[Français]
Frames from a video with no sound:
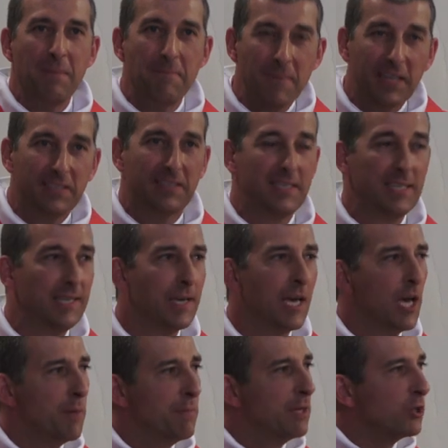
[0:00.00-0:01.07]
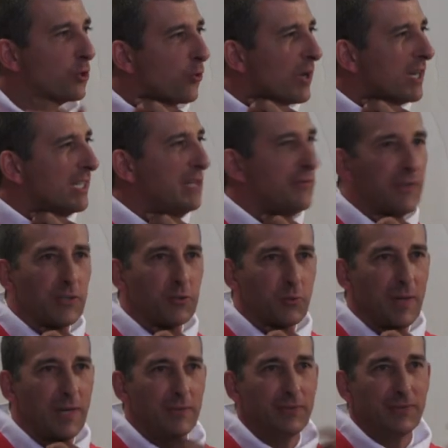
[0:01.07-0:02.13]
Merci, mais je crois qu'il fait
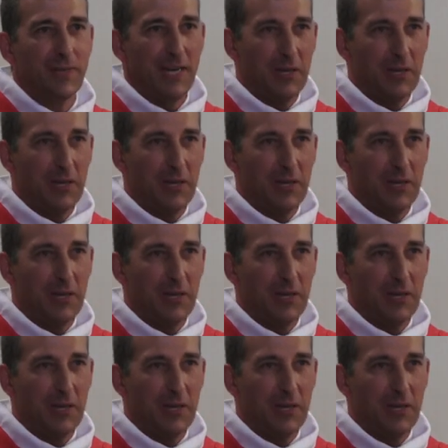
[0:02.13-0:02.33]
soif,